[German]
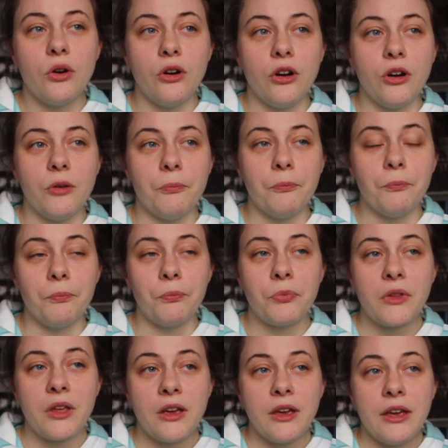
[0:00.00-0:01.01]
ähm,
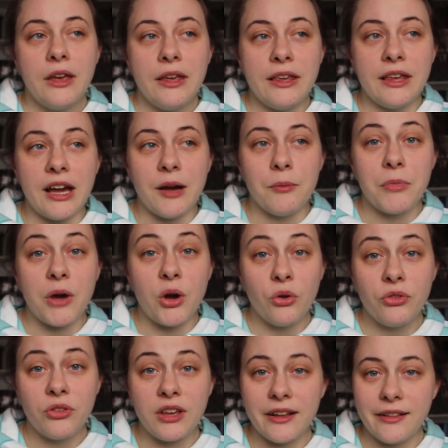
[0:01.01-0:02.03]
ja,
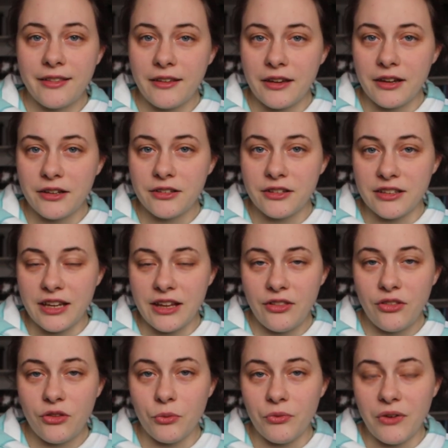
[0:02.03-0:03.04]
braucht sie ganz dringend ein
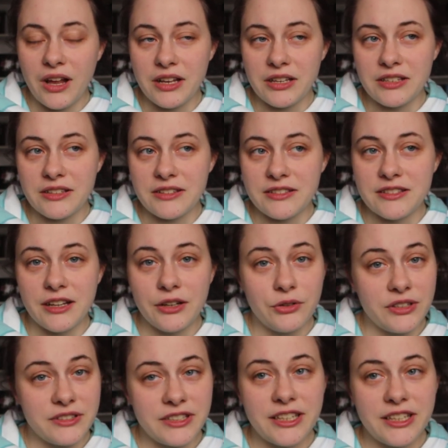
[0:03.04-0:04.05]
Date zum Valentinstag
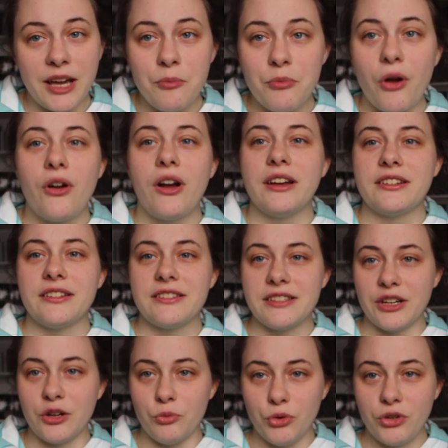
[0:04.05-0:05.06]
und dass sie keinen Bock hat, dass
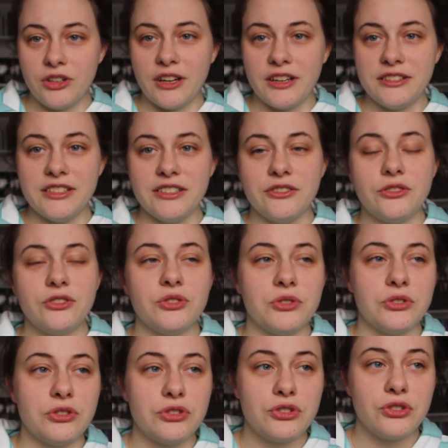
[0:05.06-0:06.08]
ihre Mutter ihr
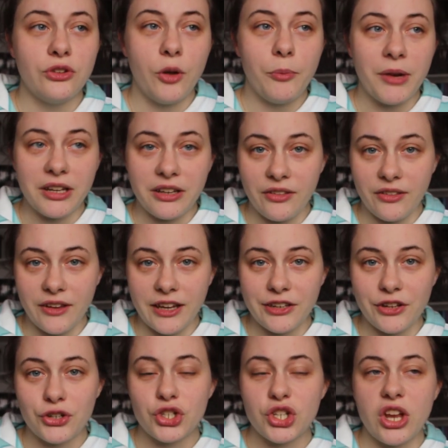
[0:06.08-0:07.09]
irgendeinen so Snob an die
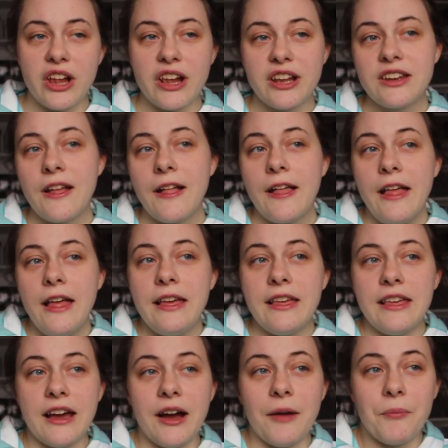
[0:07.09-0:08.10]
Seite stellt,
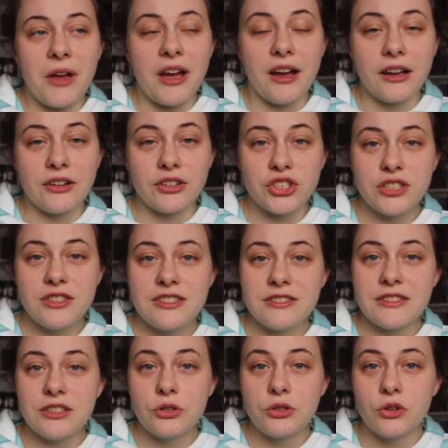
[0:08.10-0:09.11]
ja, arrangiert sie
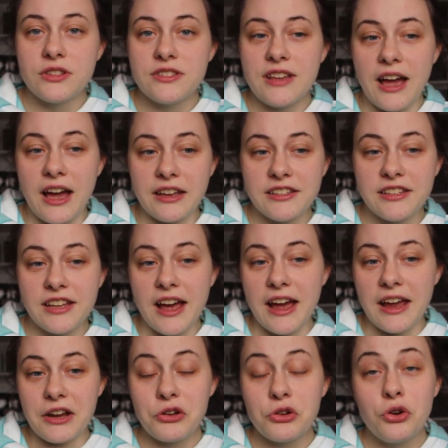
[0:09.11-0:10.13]
sich kurzerhand
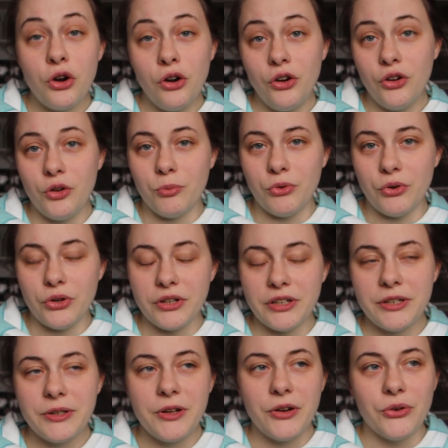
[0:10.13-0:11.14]
ein
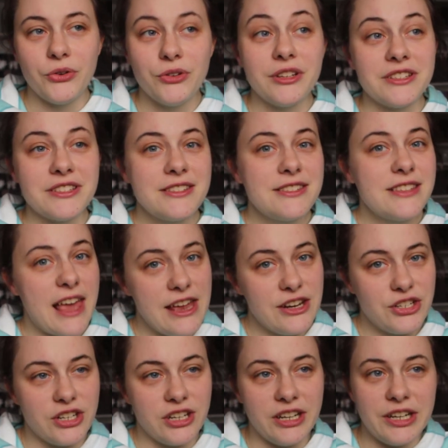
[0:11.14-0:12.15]
Callboy und das ist
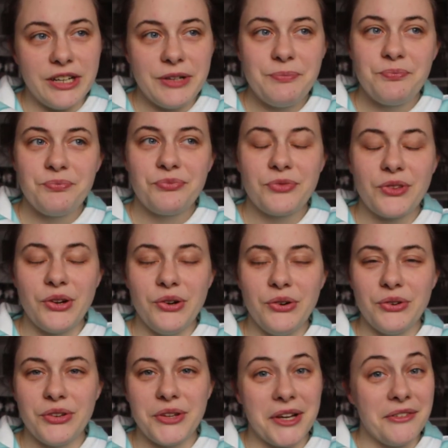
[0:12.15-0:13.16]
Asher.
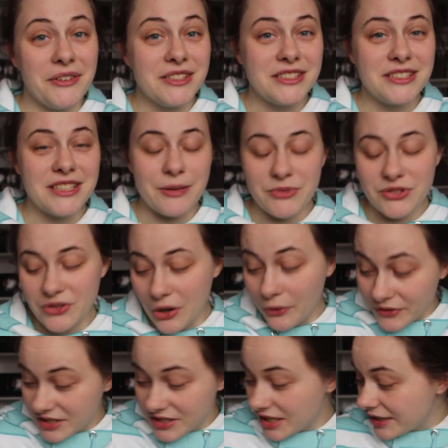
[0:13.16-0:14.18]
Und ja, was es damit so
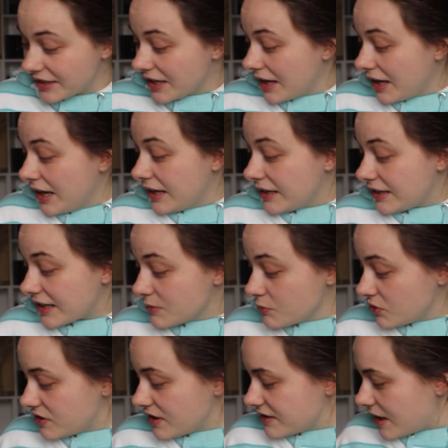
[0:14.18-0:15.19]
auf sich hat, das
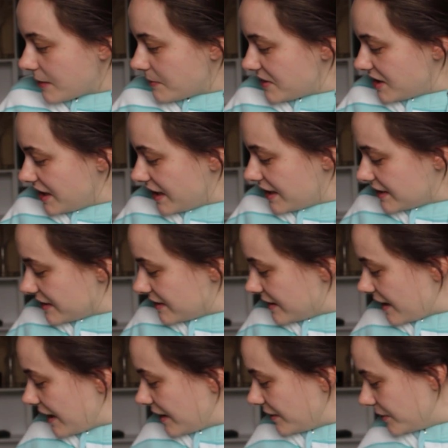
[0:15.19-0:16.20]
müsst ihr selbst lesen,
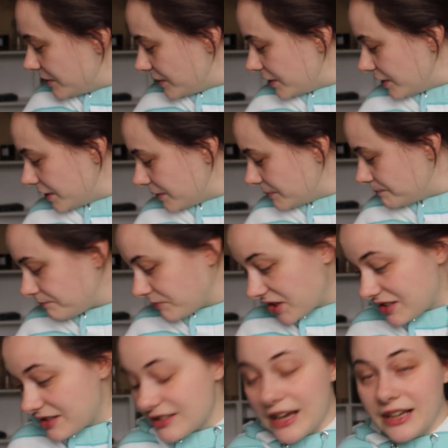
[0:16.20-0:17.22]
denn ähm,
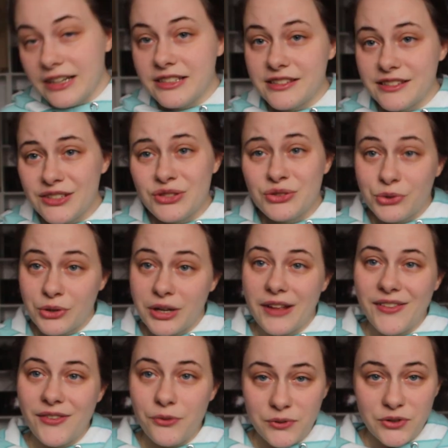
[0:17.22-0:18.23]
es ist alles nicht so
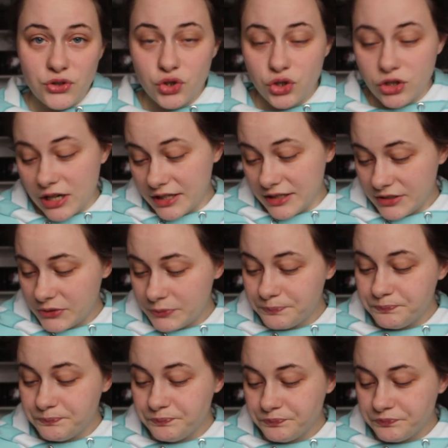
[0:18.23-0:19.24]
ganz, wie es scheint.
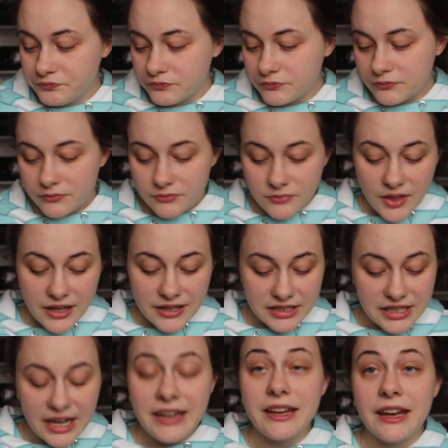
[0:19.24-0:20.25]

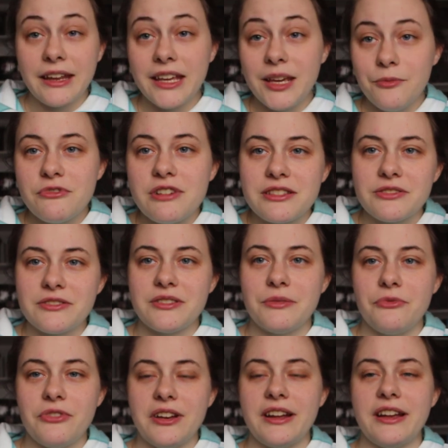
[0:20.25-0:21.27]
Und dann ebenfalls aus
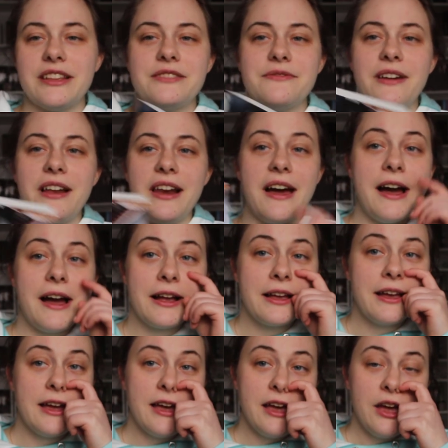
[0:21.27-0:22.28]
dem Federherz Verlag
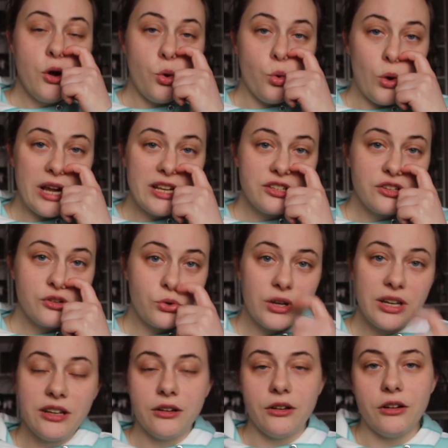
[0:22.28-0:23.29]
White
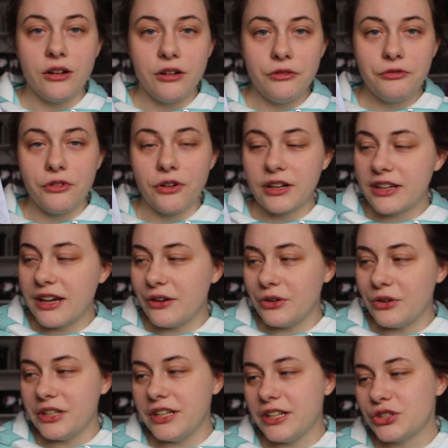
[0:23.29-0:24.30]
Creek Law von
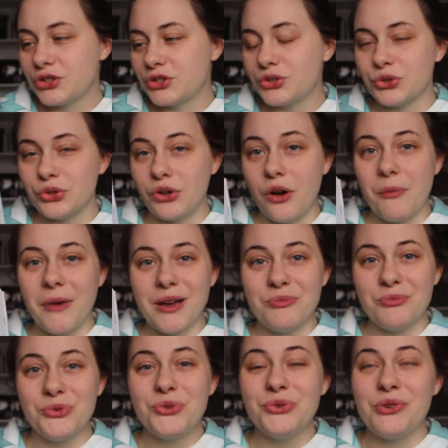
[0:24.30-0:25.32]
Carolina Sturm,
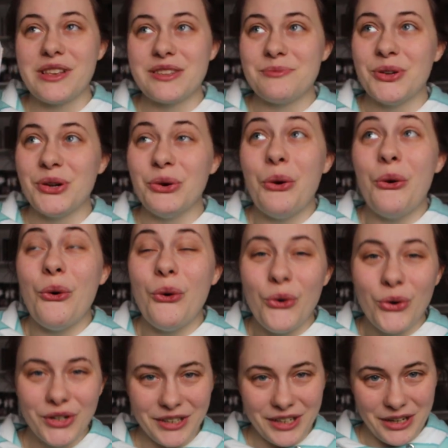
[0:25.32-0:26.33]
ein Buch, was mir
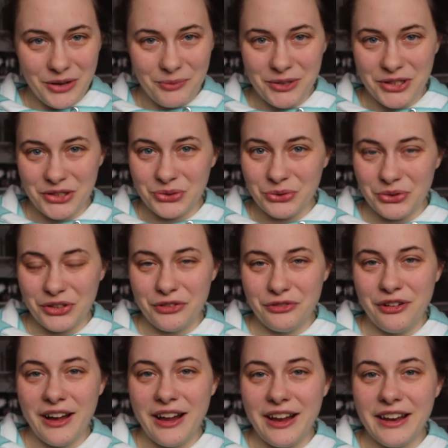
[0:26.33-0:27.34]
unglaublich gut
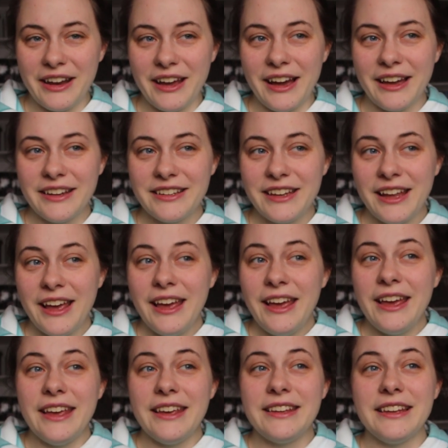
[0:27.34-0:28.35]
gefallen hat.
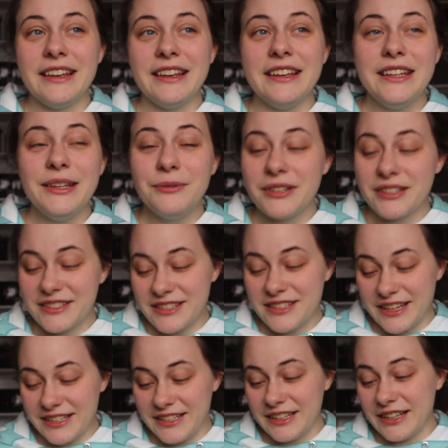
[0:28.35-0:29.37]
Ich liebe das
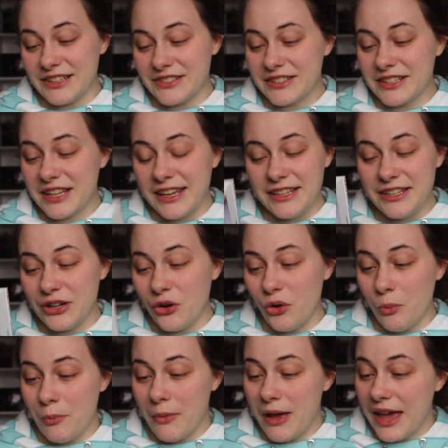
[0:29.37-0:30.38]
Setting. Also es geht hier
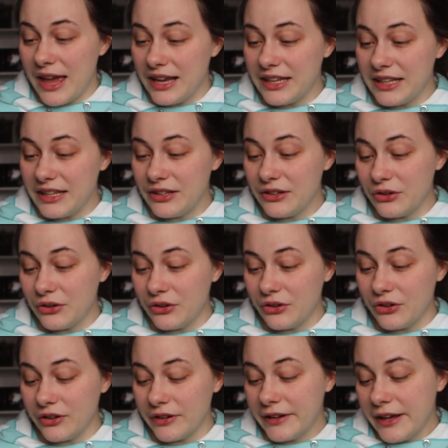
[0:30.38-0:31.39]
um Ellie
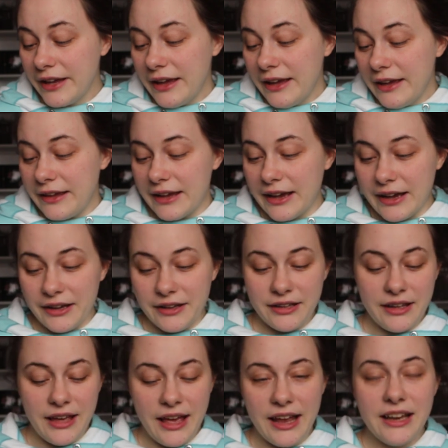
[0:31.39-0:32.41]
und ja,
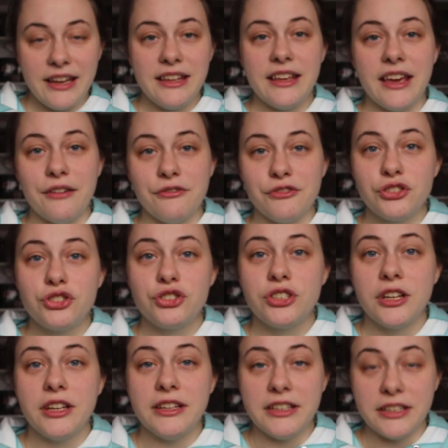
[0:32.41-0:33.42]
Ellie
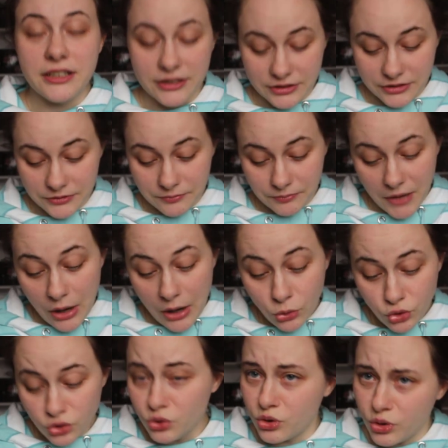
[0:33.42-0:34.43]
erwischt ihren
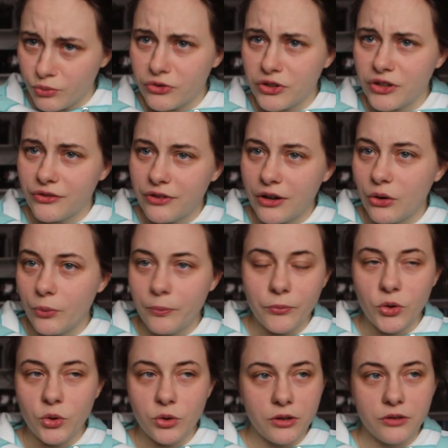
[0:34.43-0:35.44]
auch zukünftigen
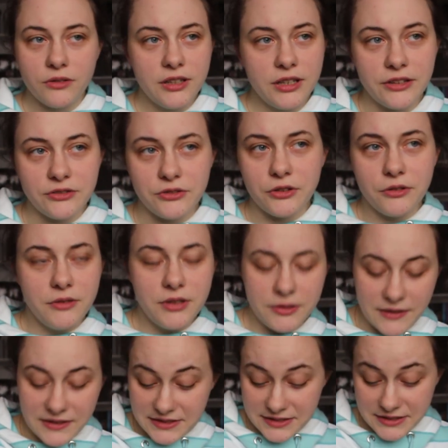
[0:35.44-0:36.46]
Verlobten irgendwie, also irgendwie,
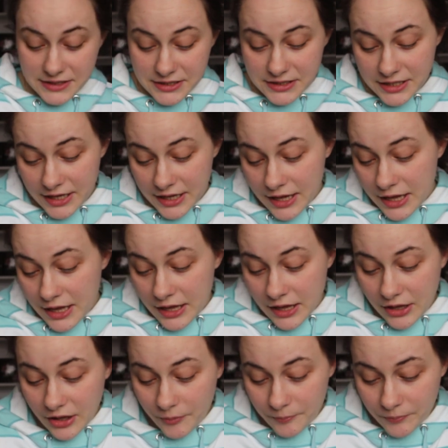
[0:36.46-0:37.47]
ich weiß es nicht,
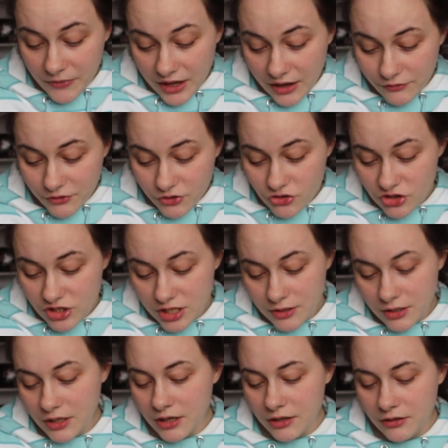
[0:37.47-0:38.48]
ähm, erwischt
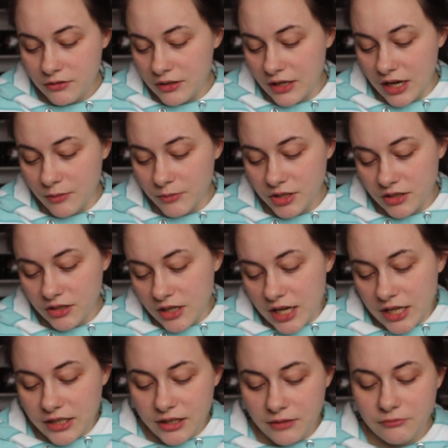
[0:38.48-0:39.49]
die ja mit einer
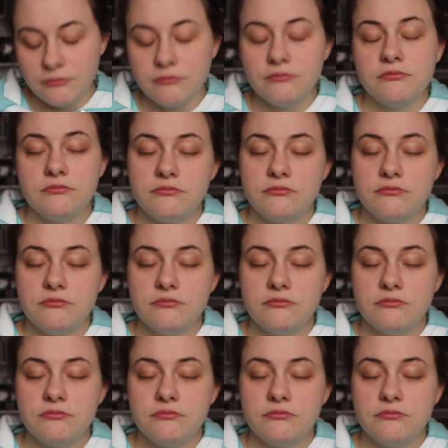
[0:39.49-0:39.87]
anderen